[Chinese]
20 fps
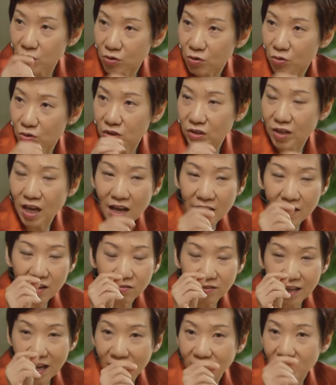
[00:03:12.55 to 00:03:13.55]
就是他
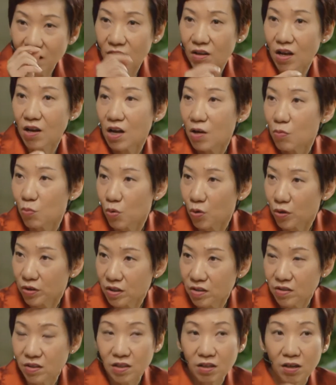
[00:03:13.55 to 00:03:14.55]
要达到他我
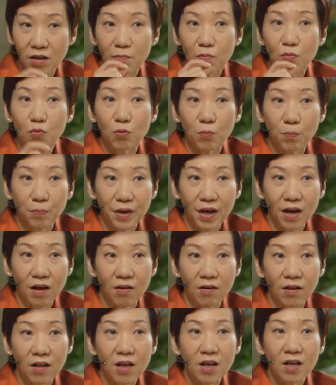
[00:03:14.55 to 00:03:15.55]
的这个目
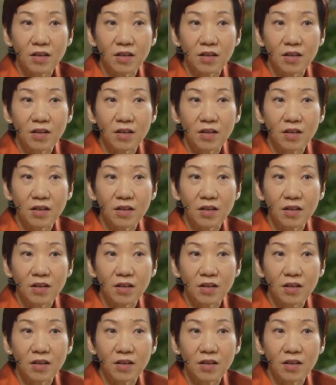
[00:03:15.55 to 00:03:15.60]
标，